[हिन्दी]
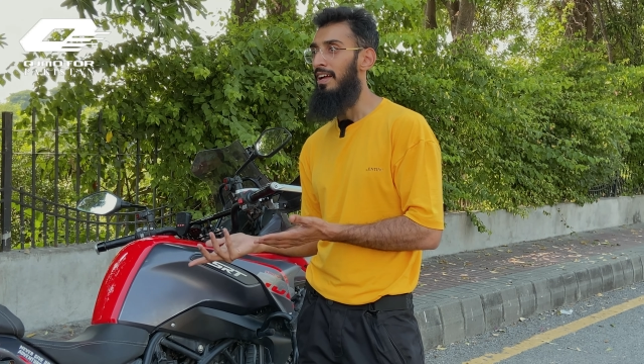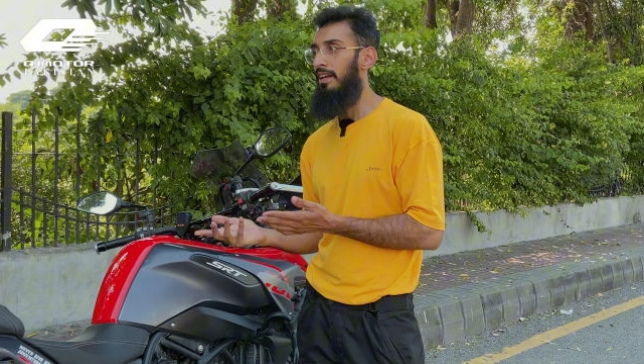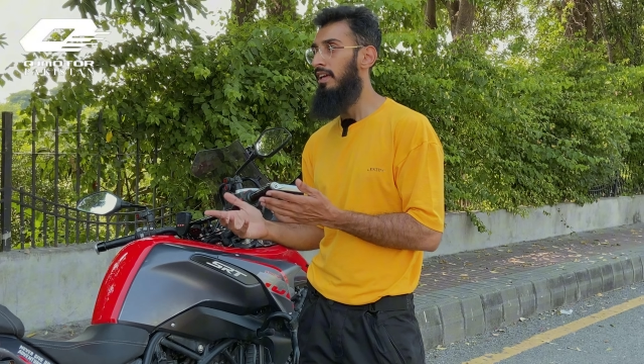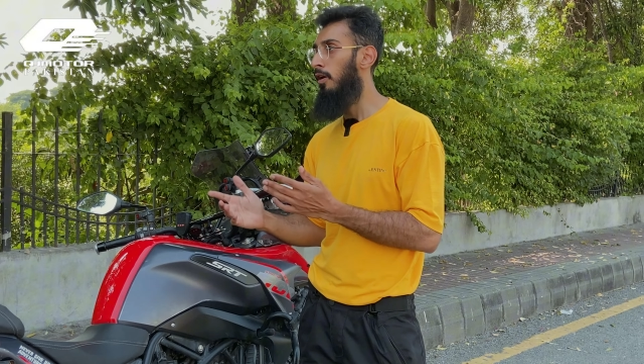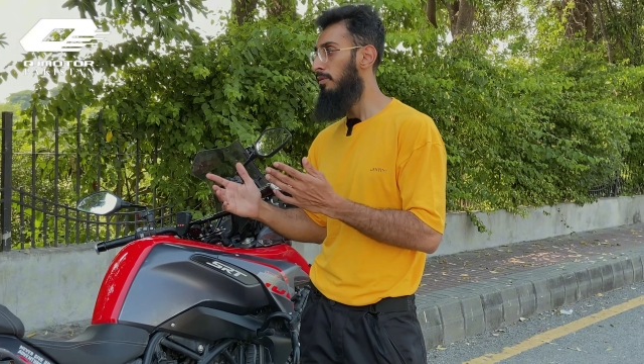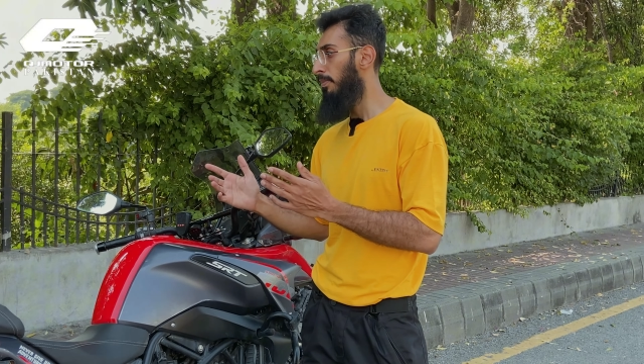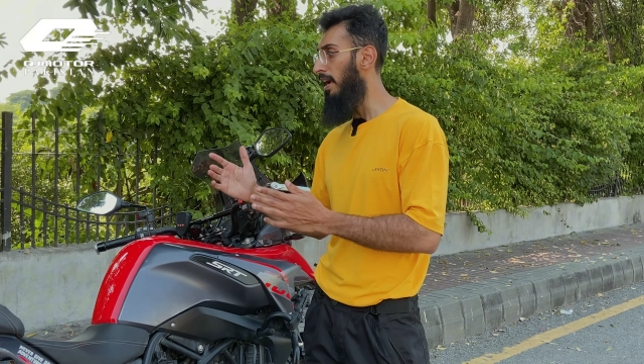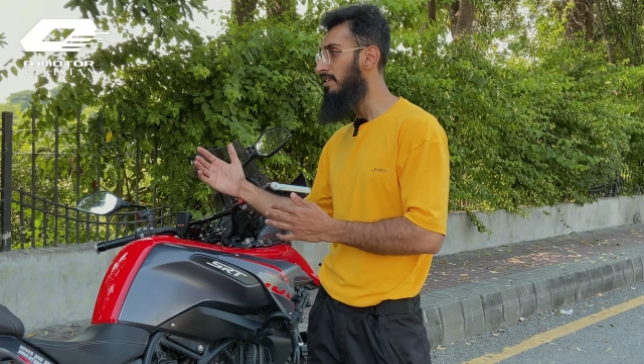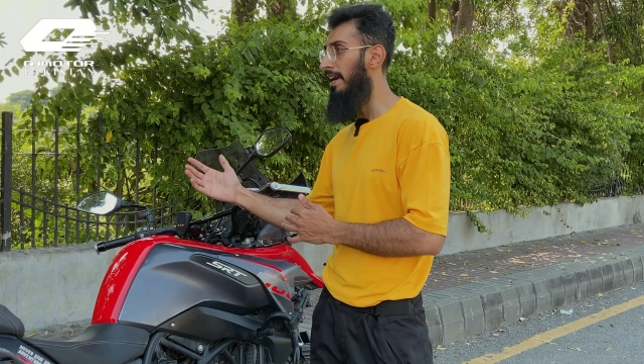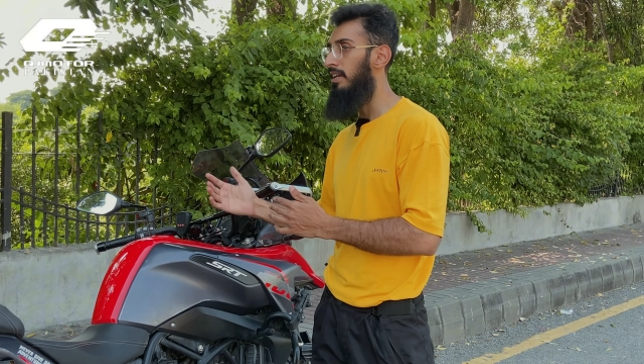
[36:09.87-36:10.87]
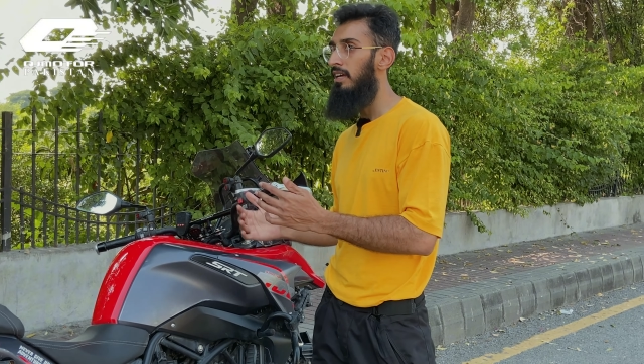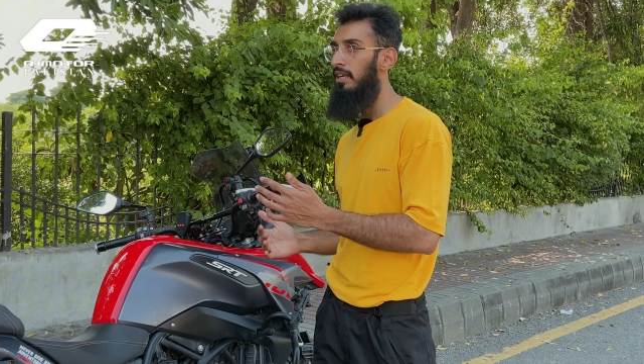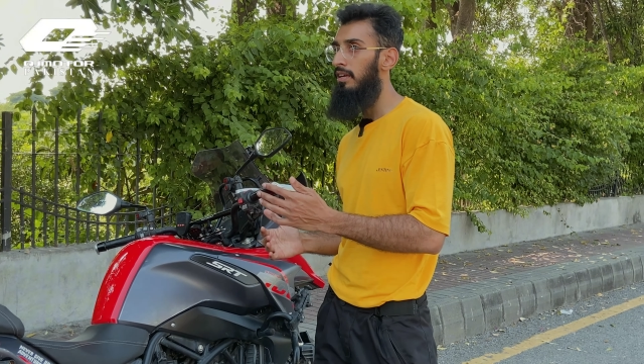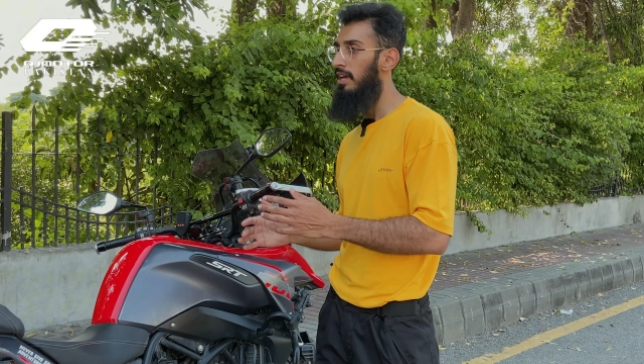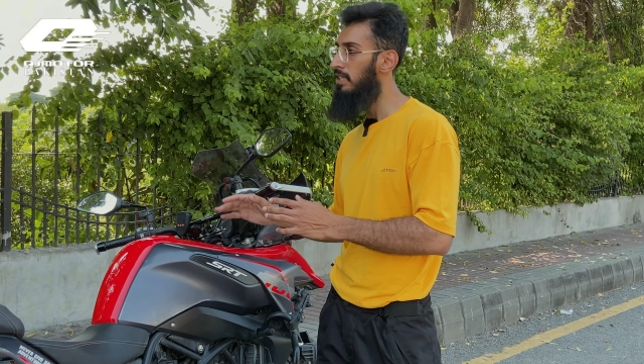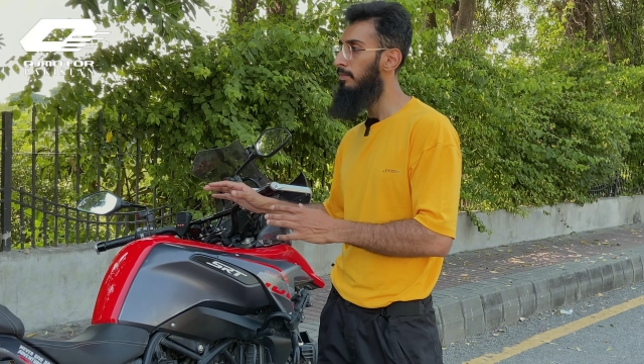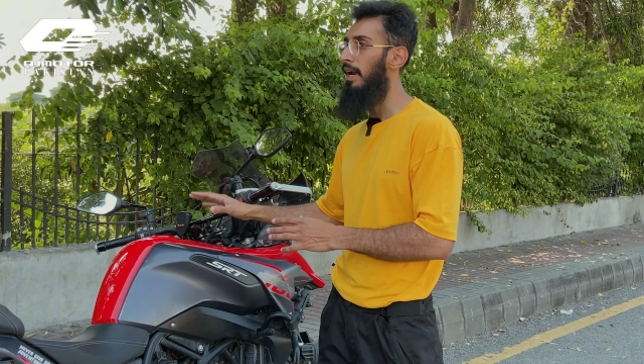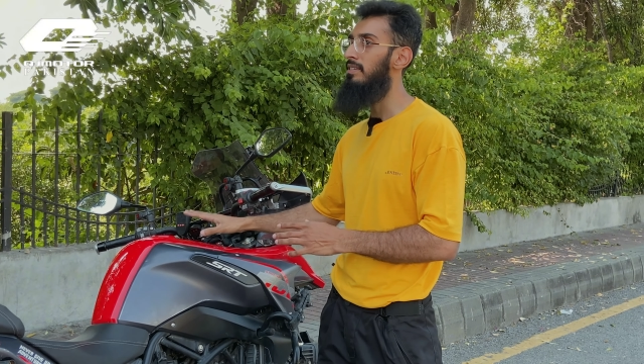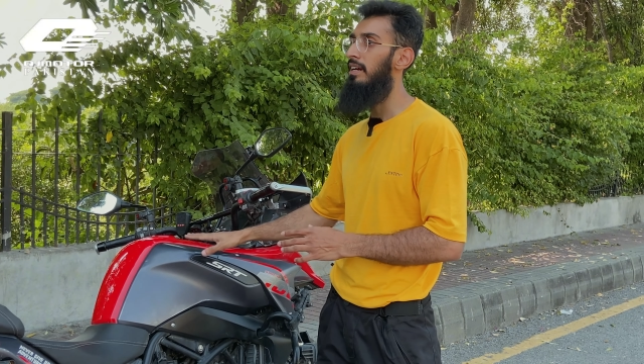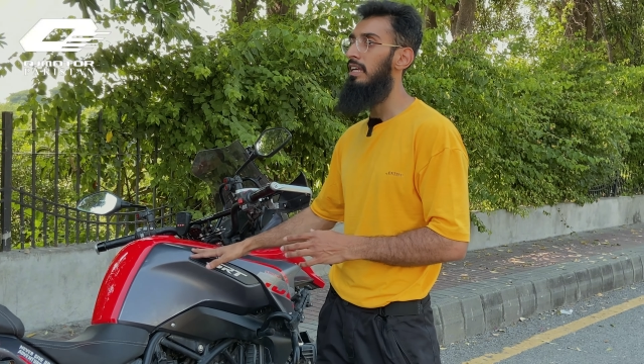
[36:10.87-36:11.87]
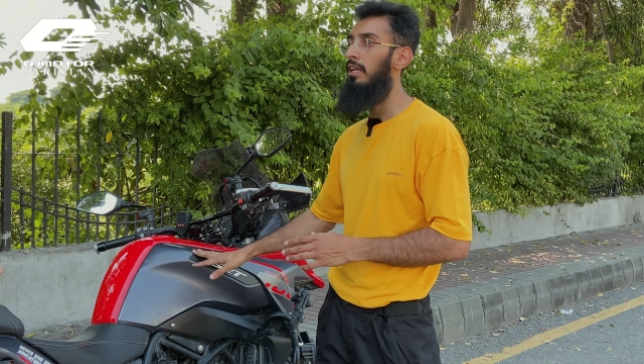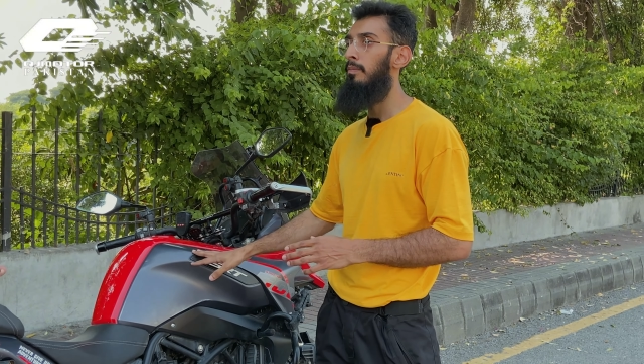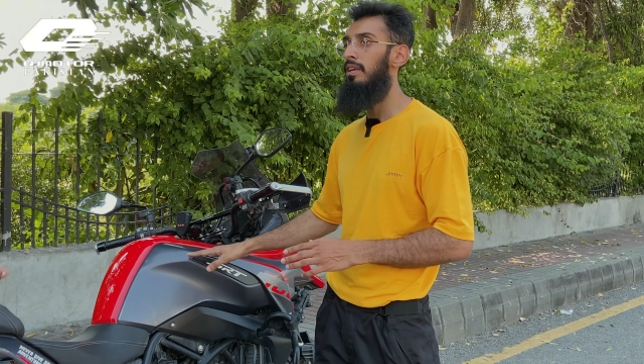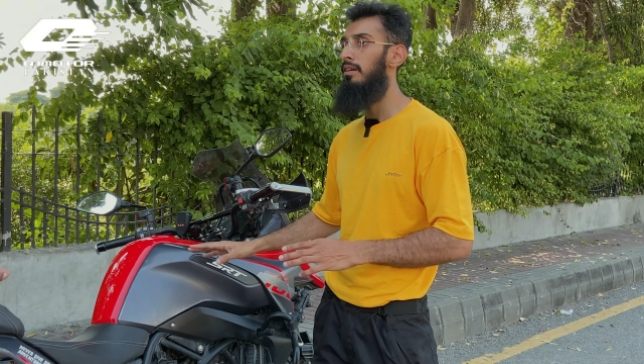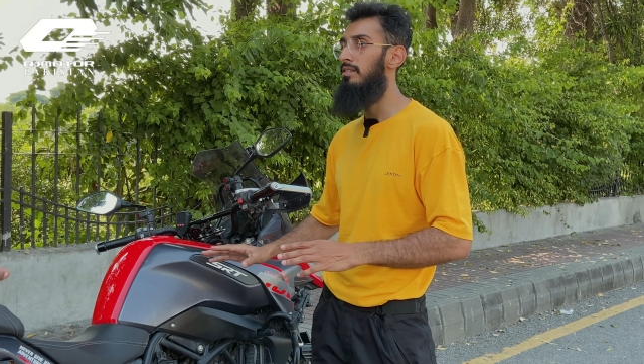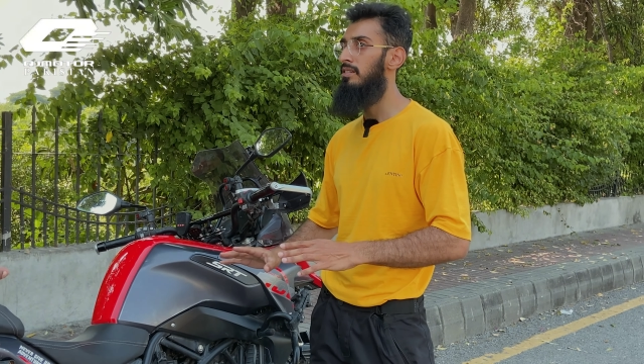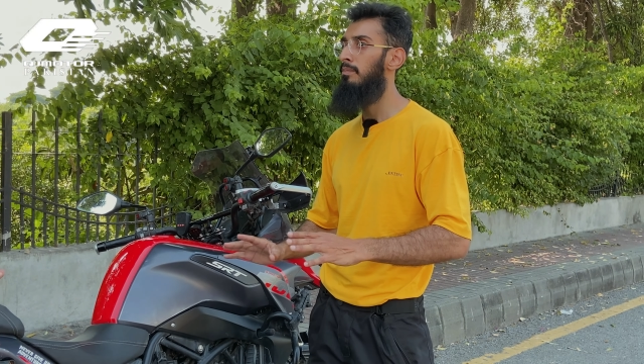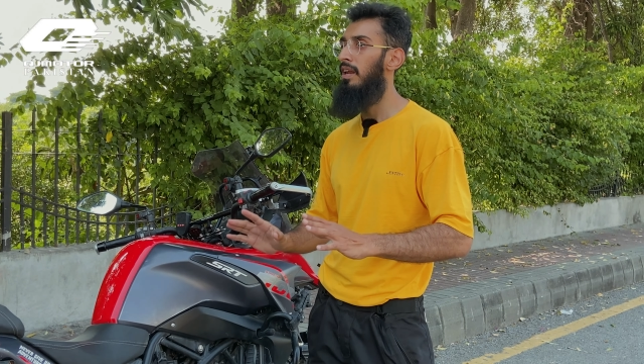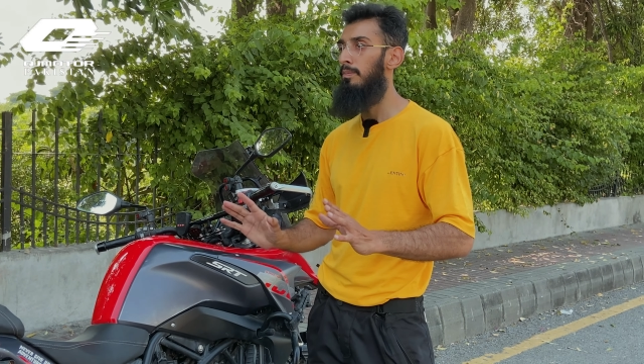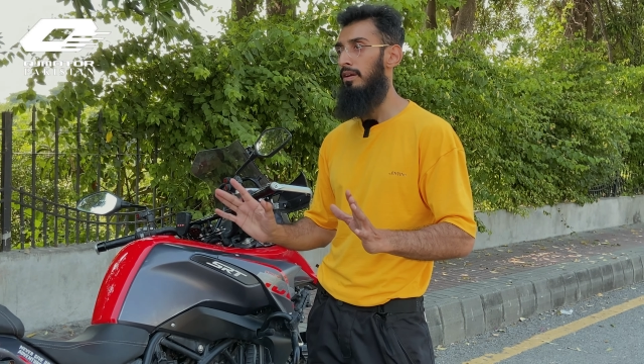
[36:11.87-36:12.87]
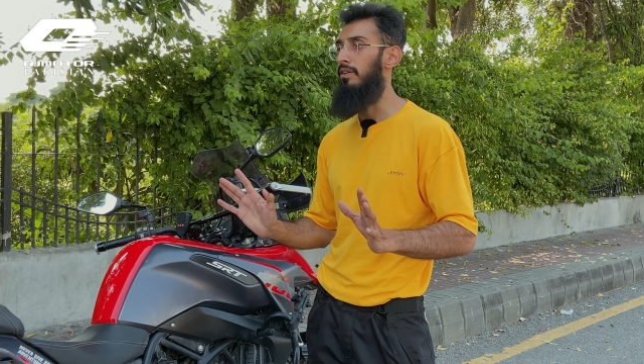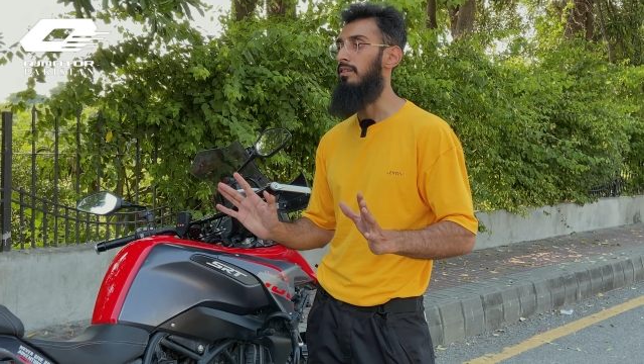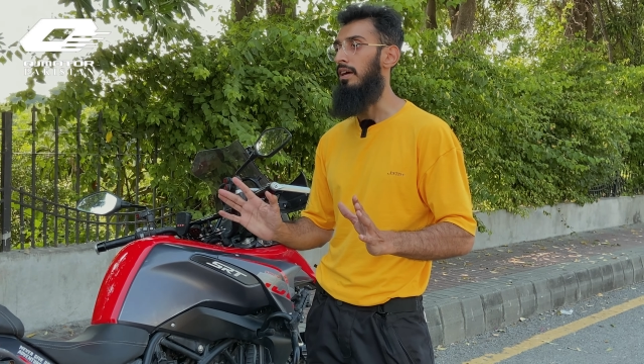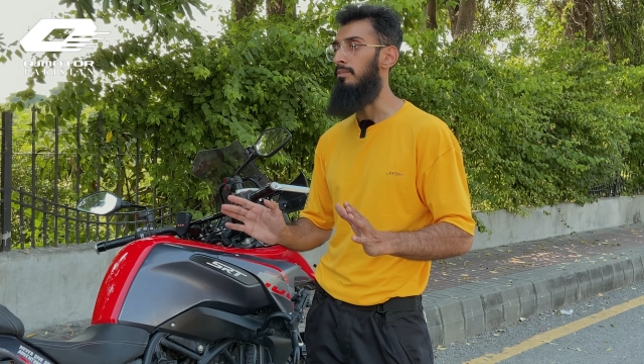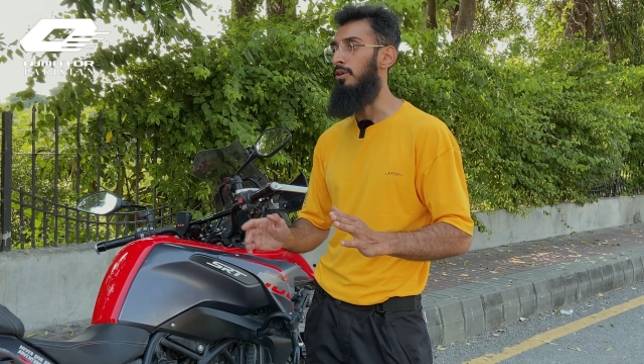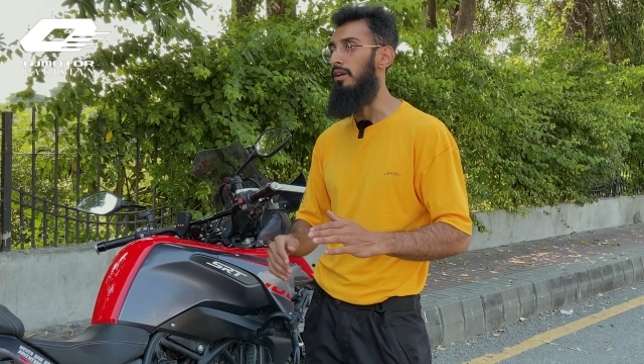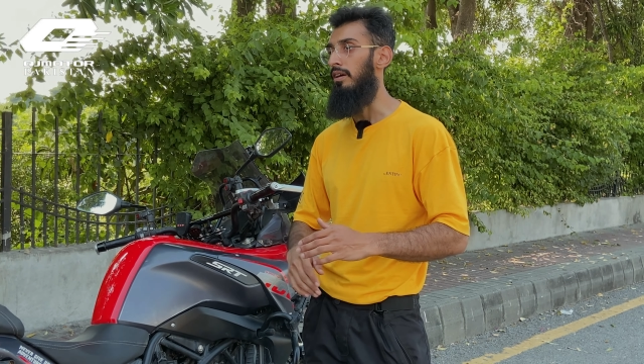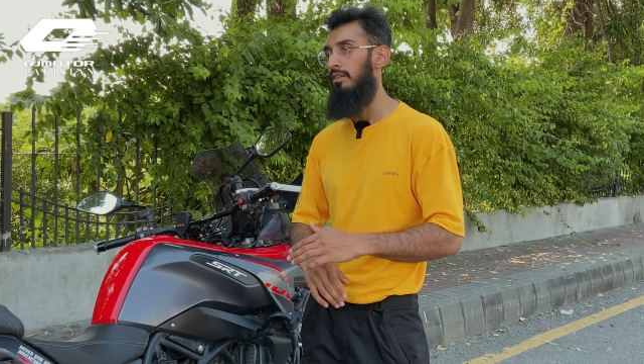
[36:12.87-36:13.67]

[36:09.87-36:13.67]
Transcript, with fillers: लेकिन प्राइस कैटेगरी इस प्राइस कैटेगरी में ये डिसीजन मेरा परफेक्ट था अलहमदिल्ला